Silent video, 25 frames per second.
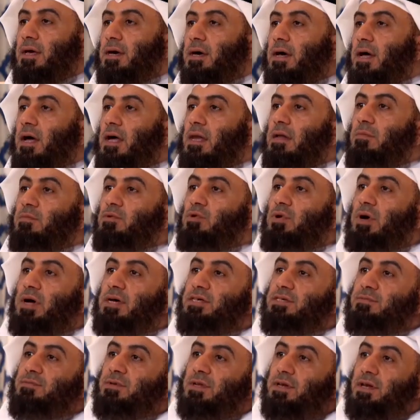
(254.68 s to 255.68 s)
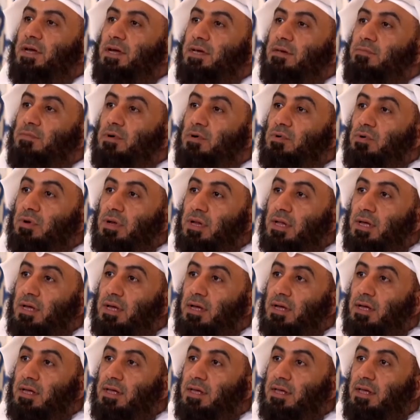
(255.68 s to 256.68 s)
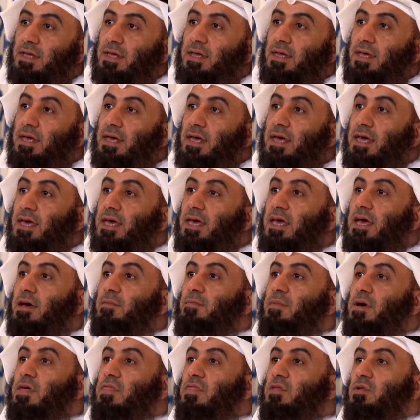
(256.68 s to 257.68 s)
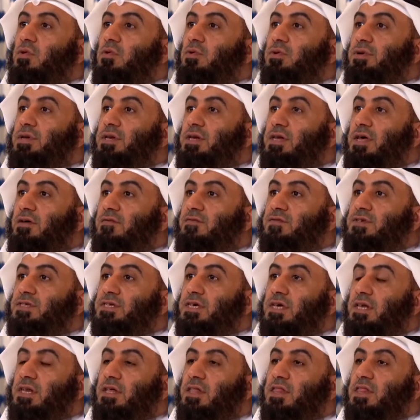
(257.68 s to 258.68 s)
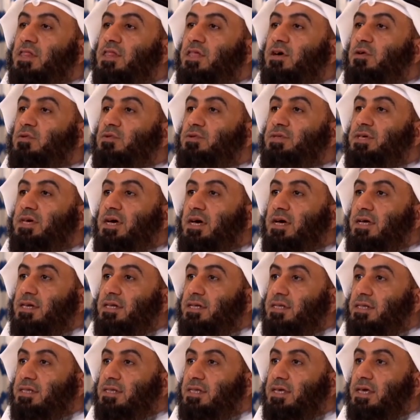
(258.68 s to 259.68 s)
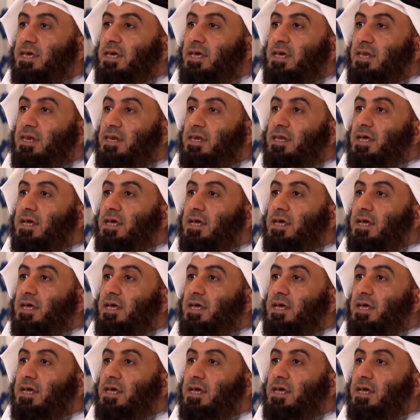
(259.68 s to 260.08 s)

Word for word: قال ابن حزم رحمه الله: هي بذل النفس للذود عن الدين